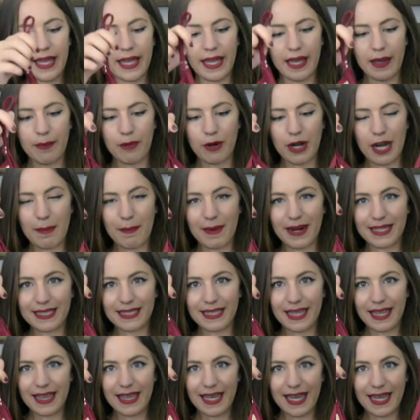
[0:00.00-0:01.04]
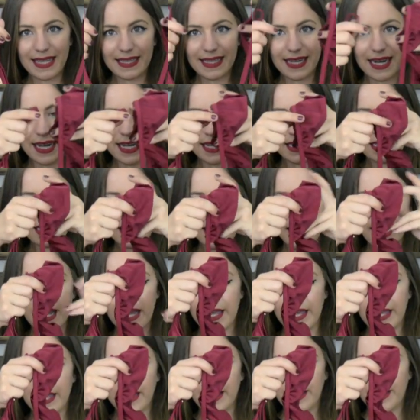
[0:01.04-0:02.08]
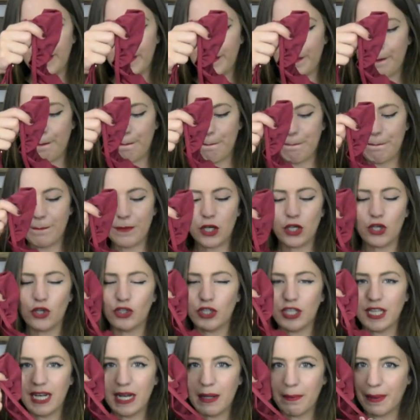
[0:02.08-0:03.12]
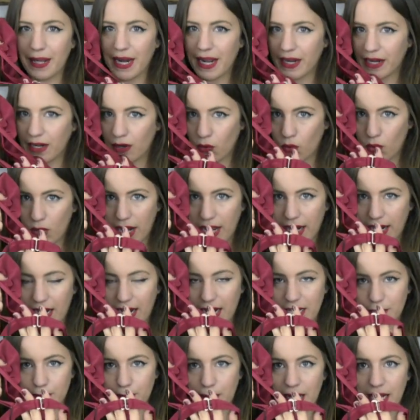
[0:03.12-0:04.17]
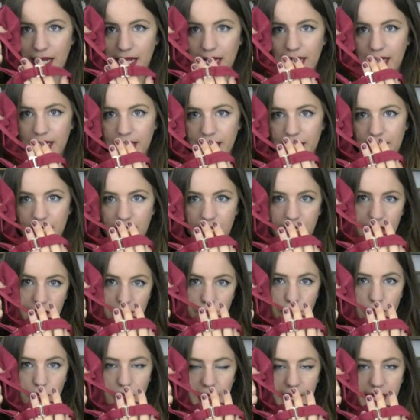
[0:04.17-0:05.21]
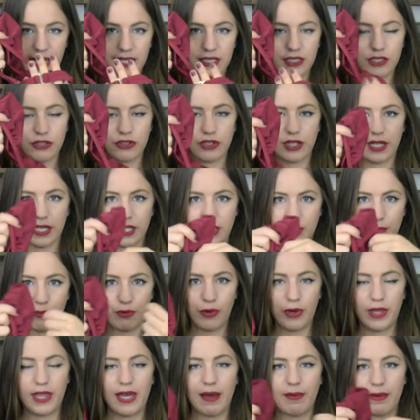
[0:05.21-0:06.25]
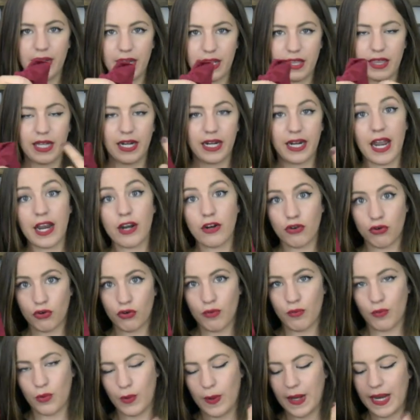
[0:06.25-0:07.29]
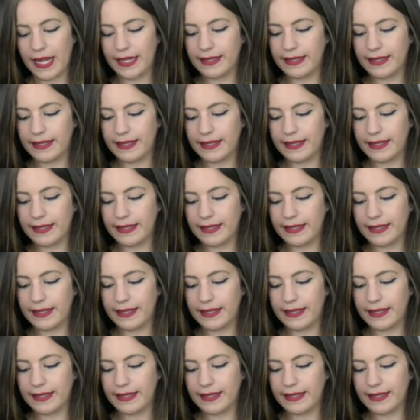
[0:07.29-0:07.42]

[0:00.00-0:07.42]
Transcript: Eh, por la parte de atrás em, no tiene para regular la espalda, tiene un enganche, o sea que se puede abrir y cerrar, no como el